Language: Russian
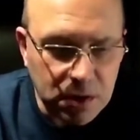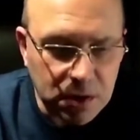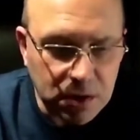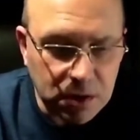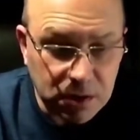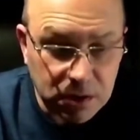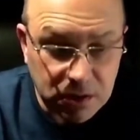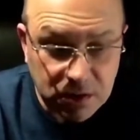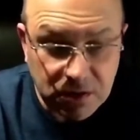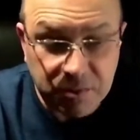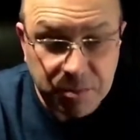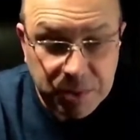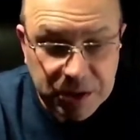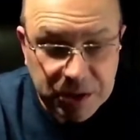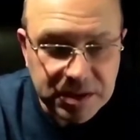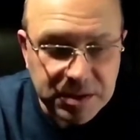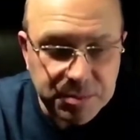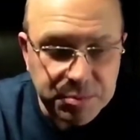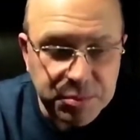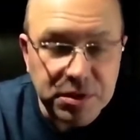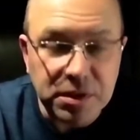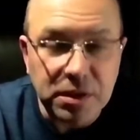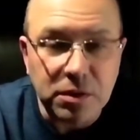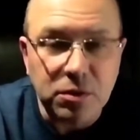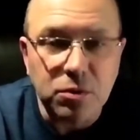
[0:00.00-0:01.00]
а, в
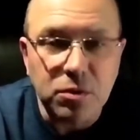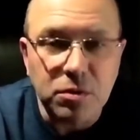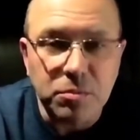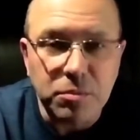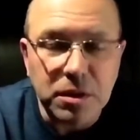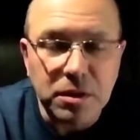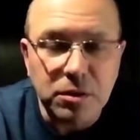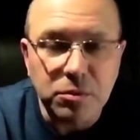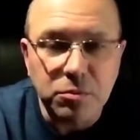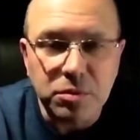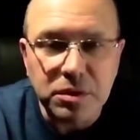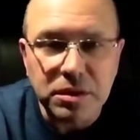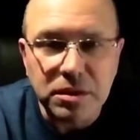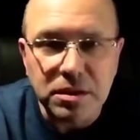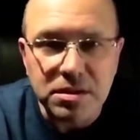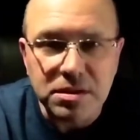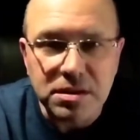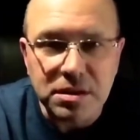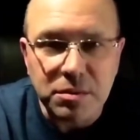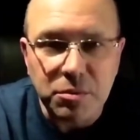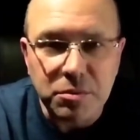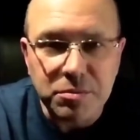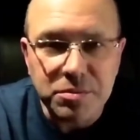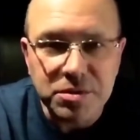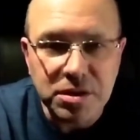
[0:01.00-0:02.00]
принципе, такое могло быть на
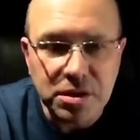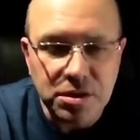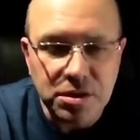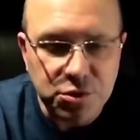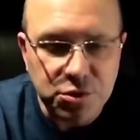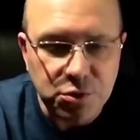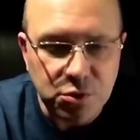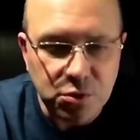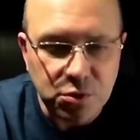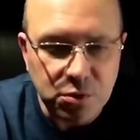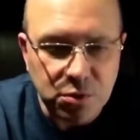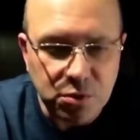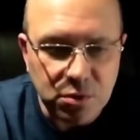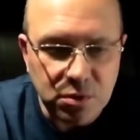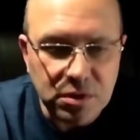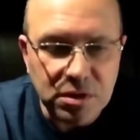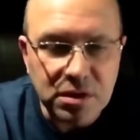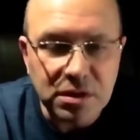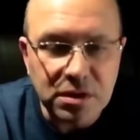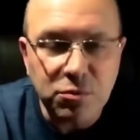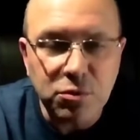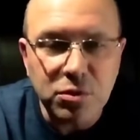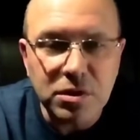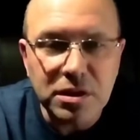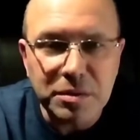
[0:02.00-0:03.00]
самом что
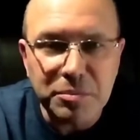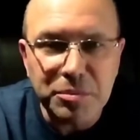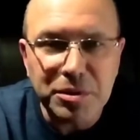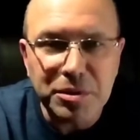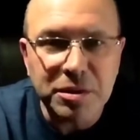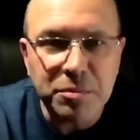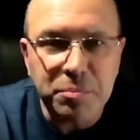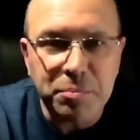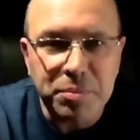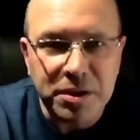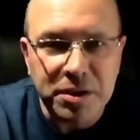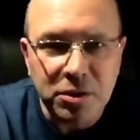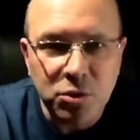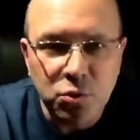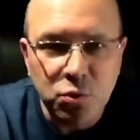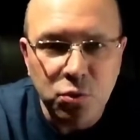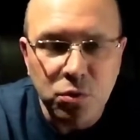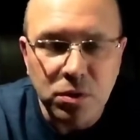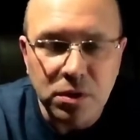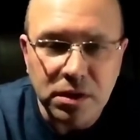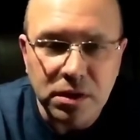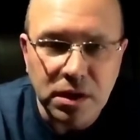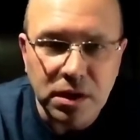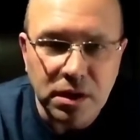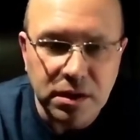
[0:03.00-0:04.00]
его именно
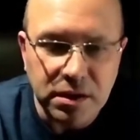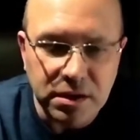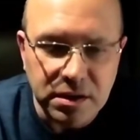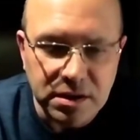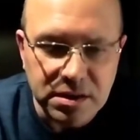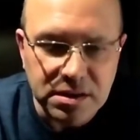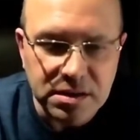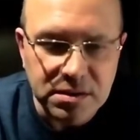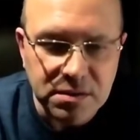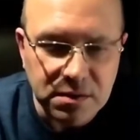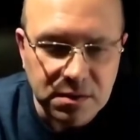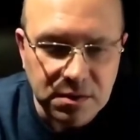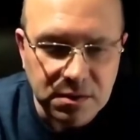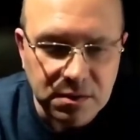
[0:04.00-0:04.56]
продуло как раз а,